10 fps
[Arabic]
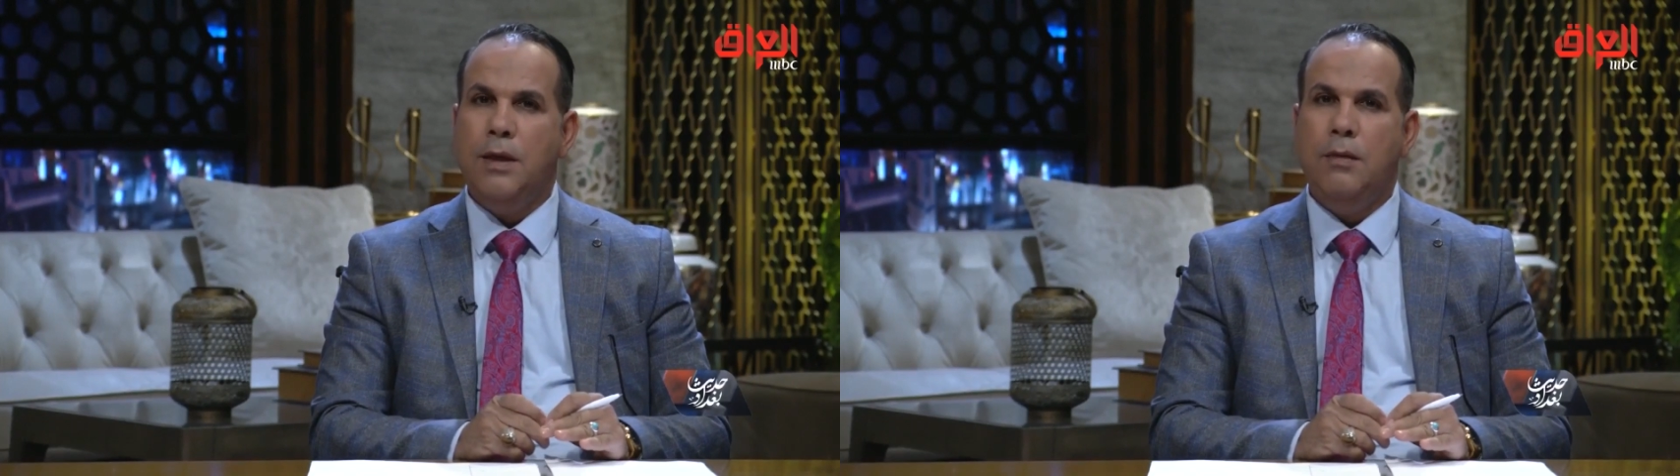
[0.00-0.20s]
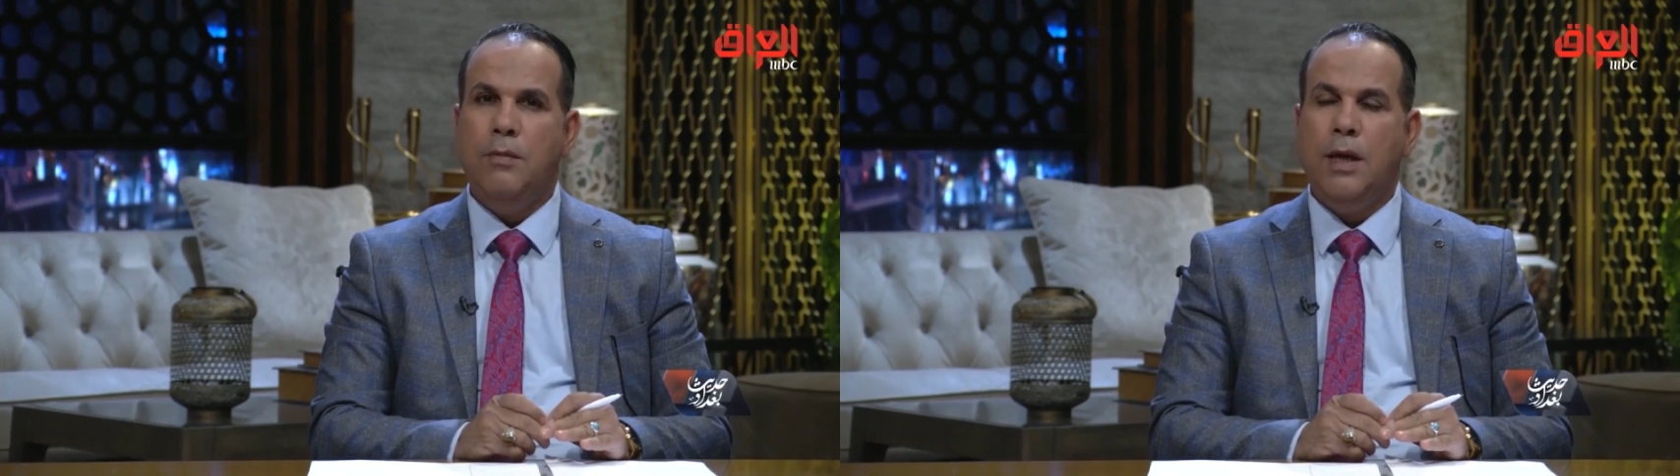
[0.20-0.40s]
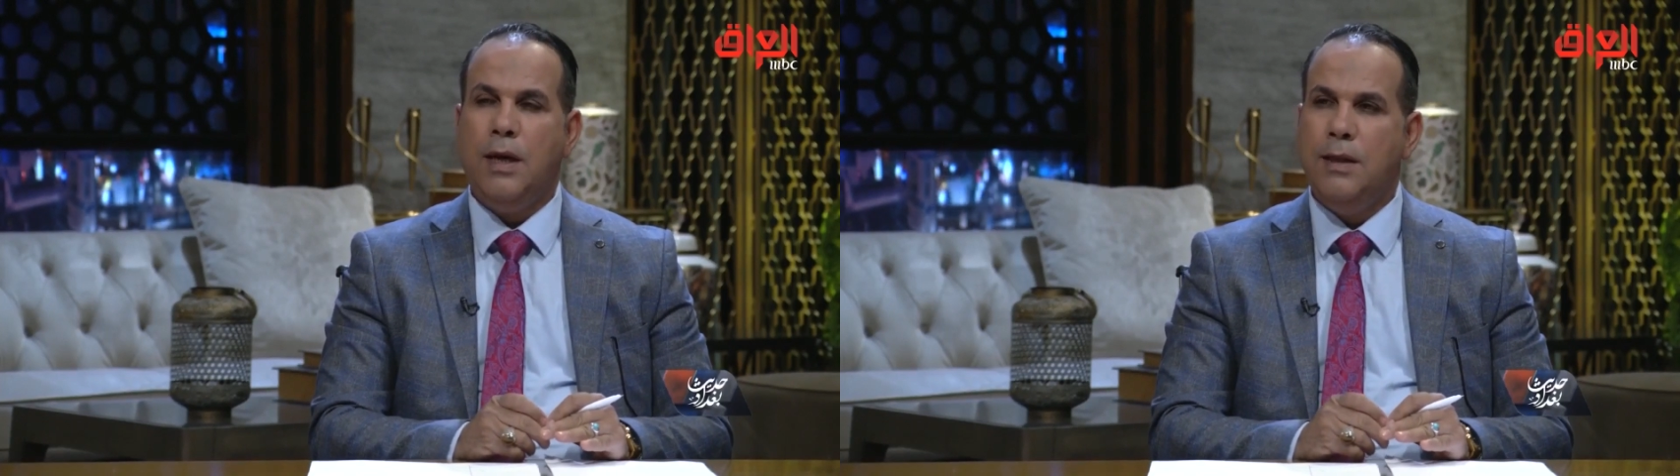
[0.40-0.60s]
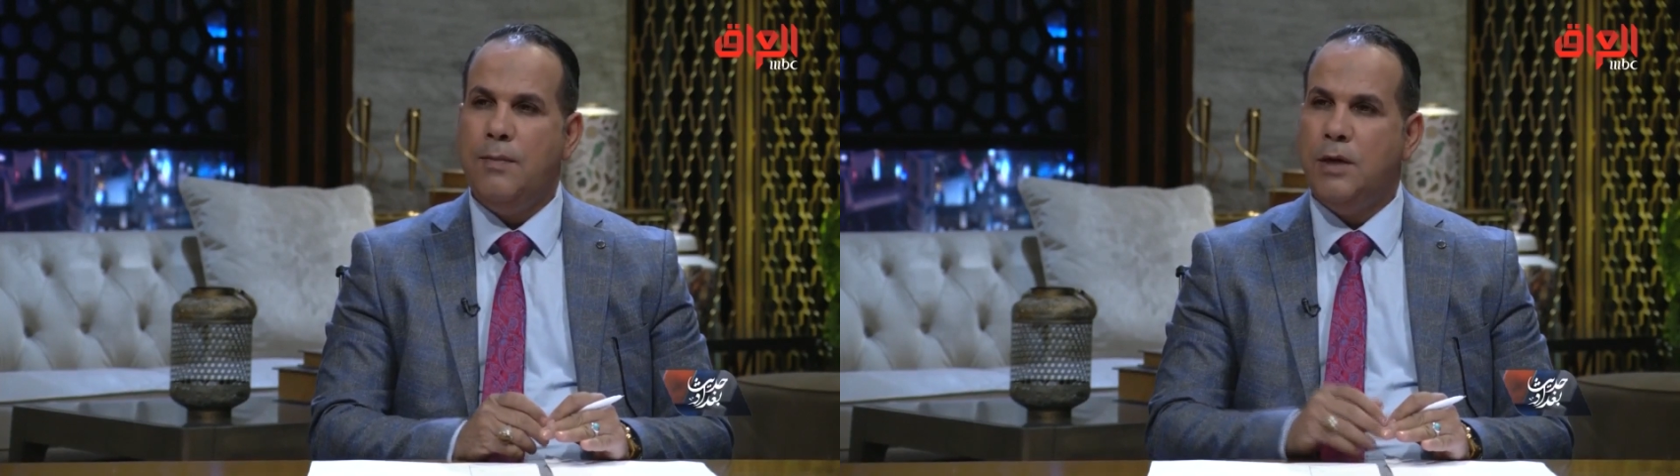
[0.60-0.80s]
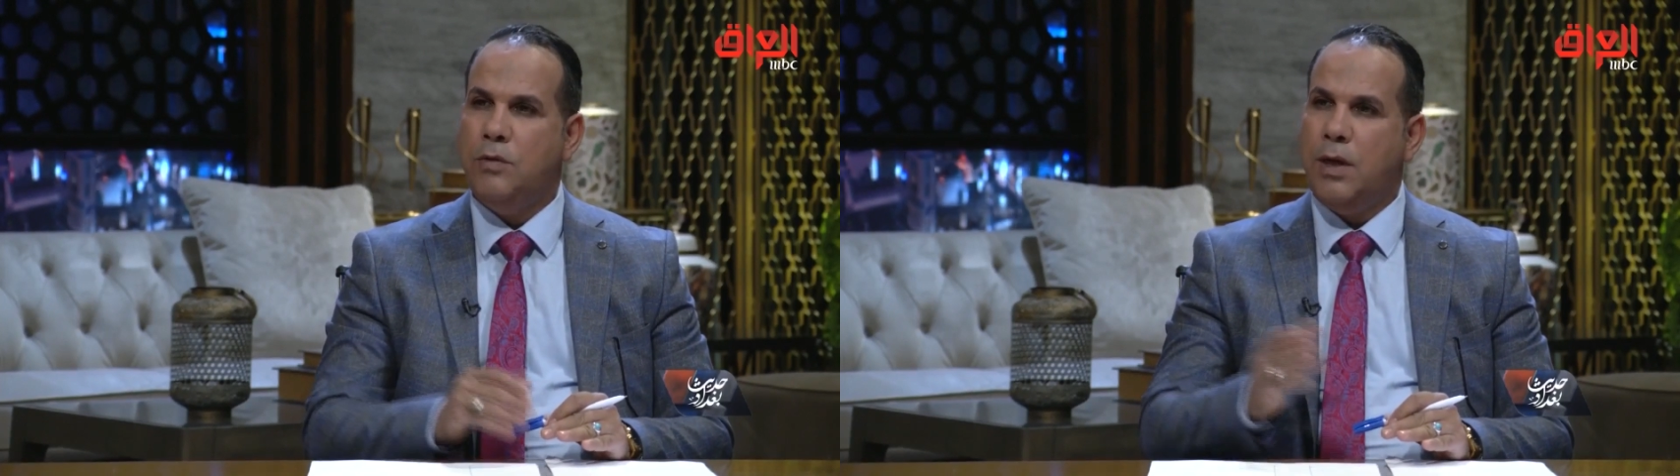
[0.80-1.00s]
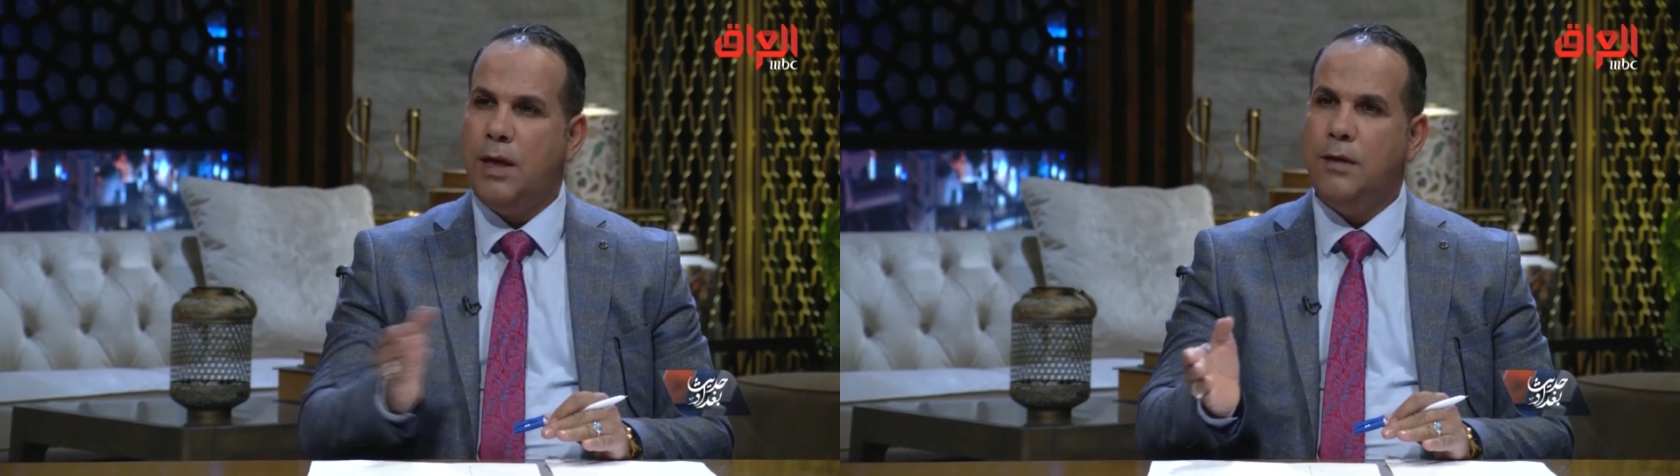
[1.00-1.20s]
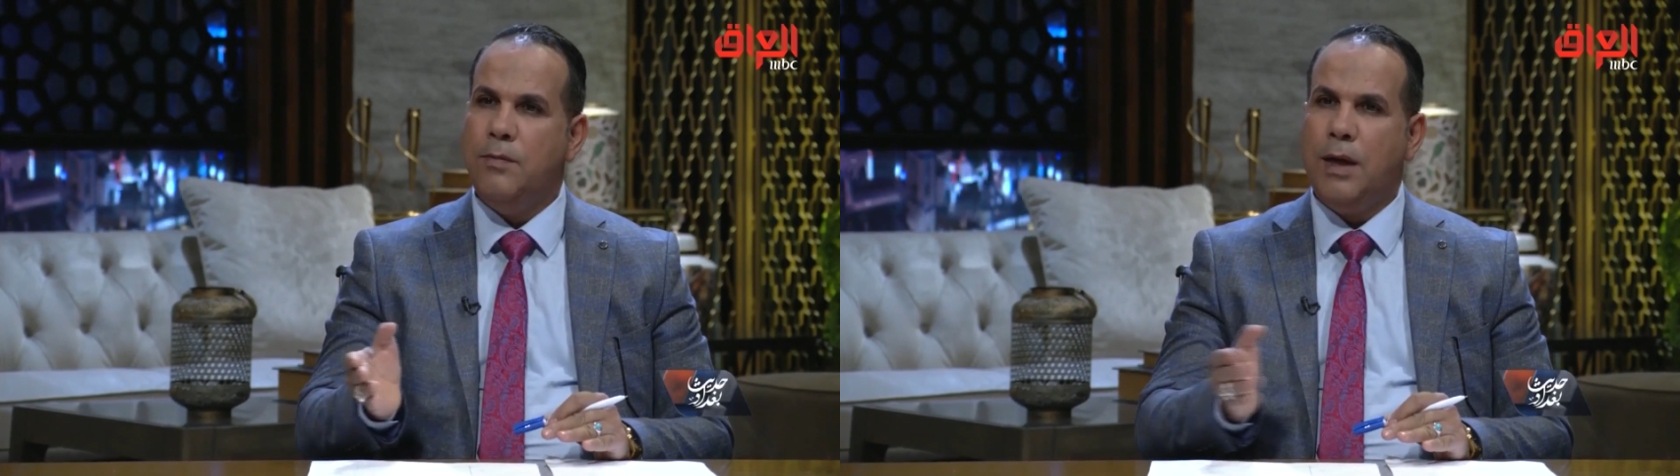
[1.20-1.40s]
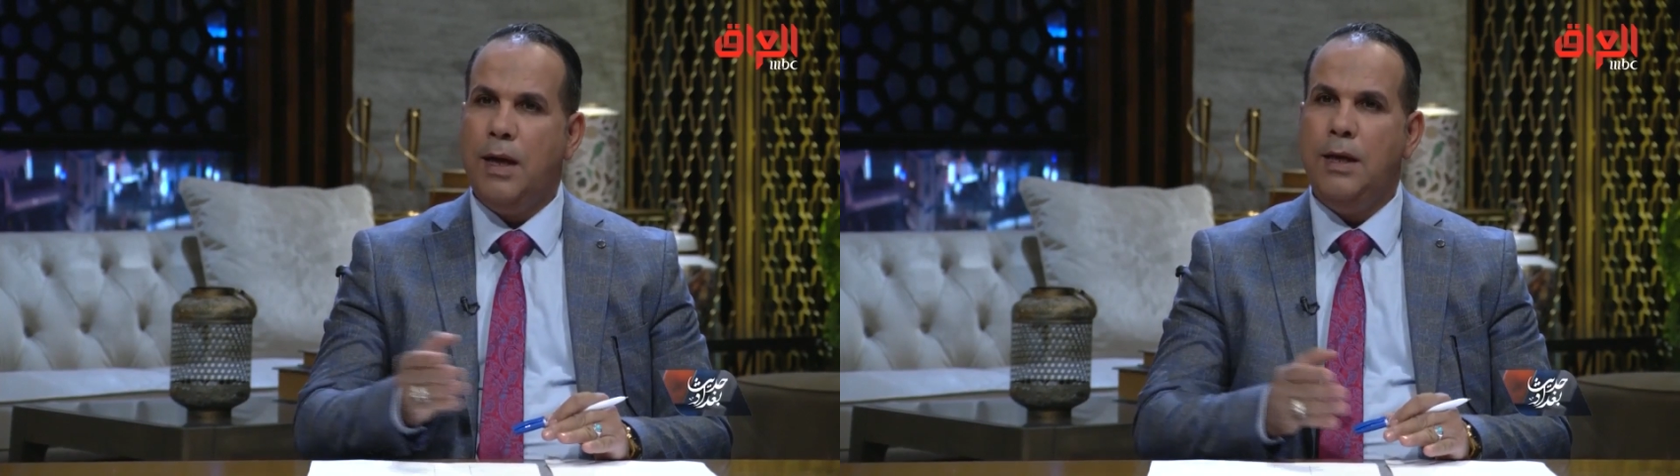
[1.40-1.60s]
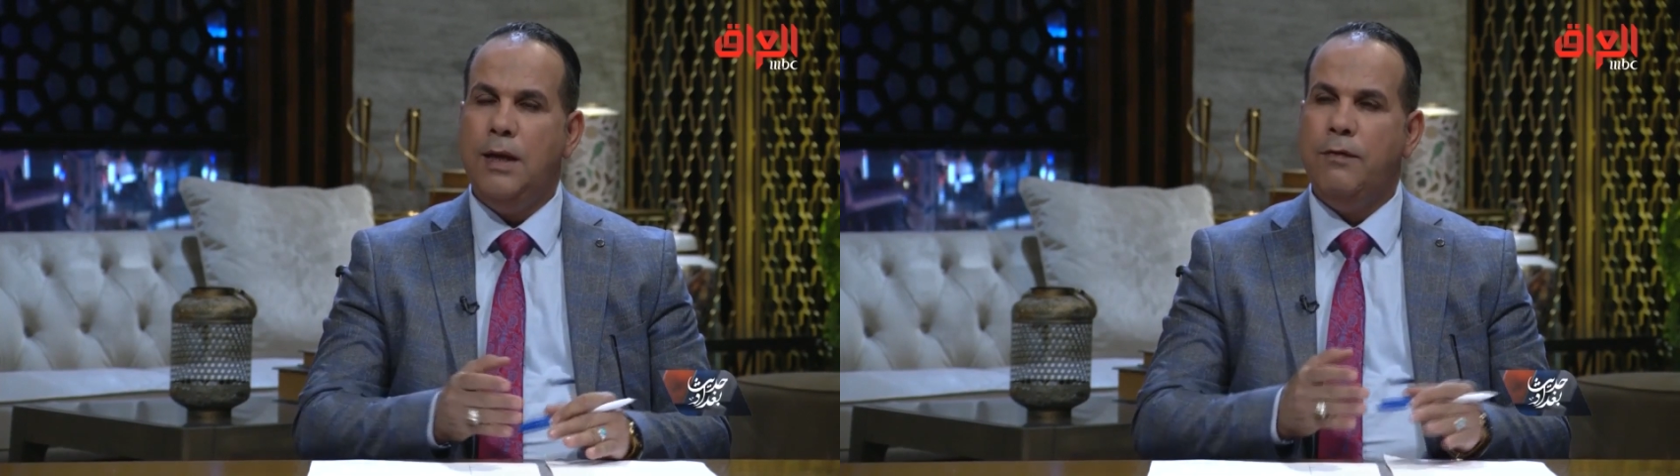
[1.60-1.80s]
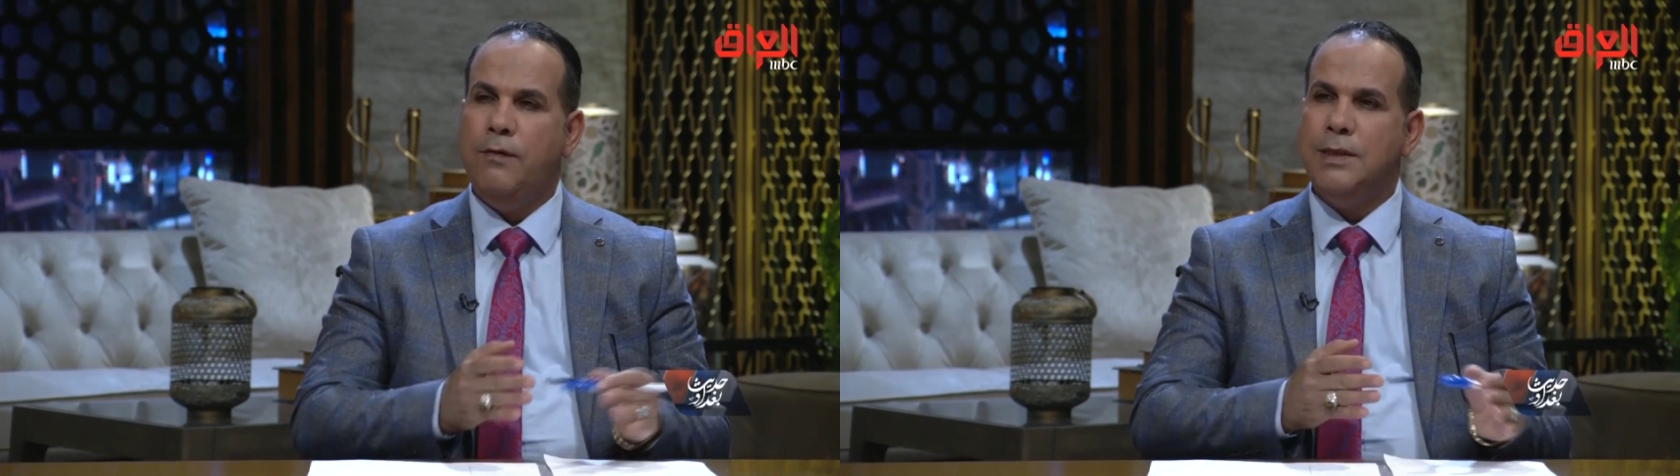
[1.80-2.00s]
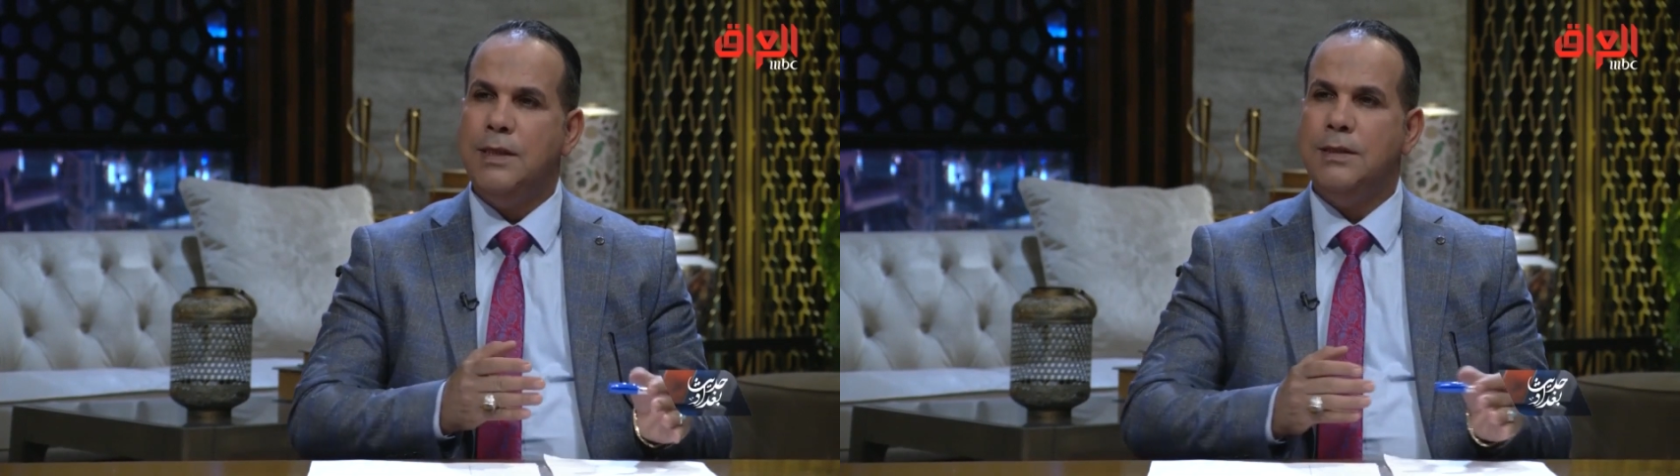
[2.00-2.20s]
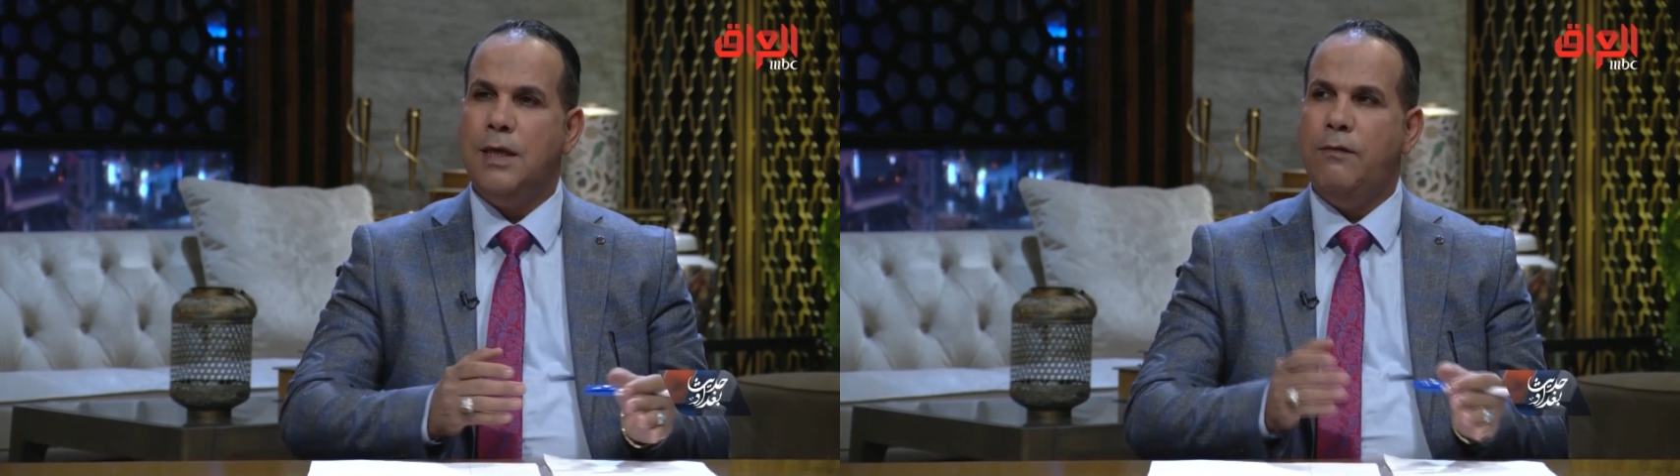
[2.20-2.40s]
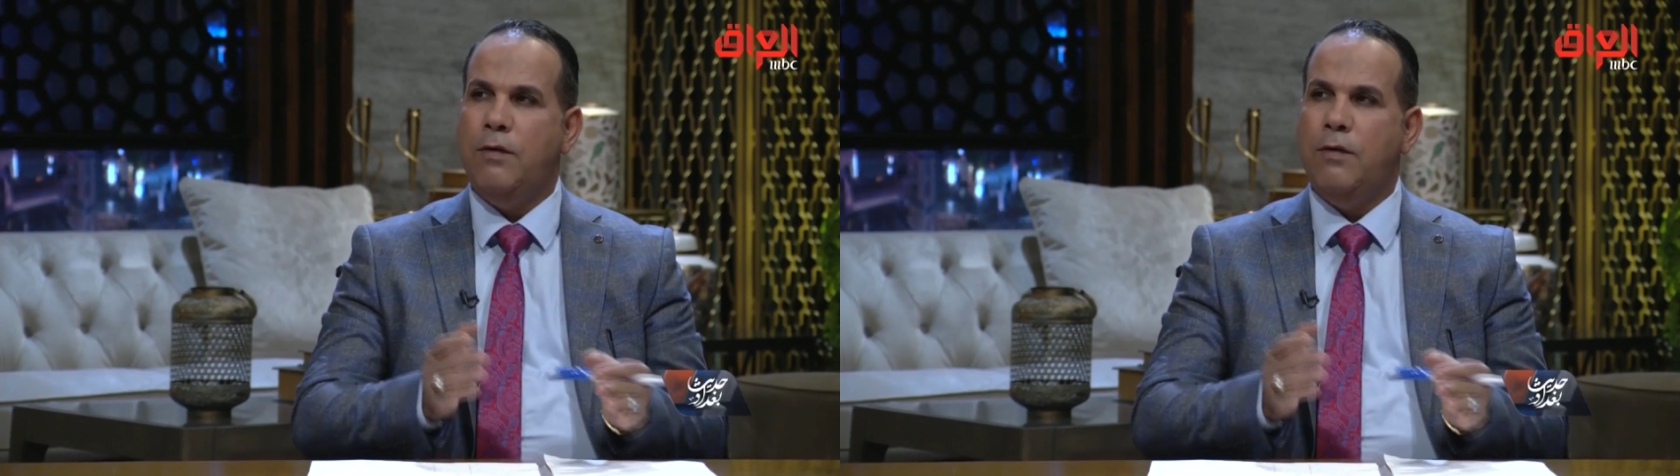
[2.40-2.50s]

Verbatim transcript: بالخدمات وكانت مرحليه في فصل الصيف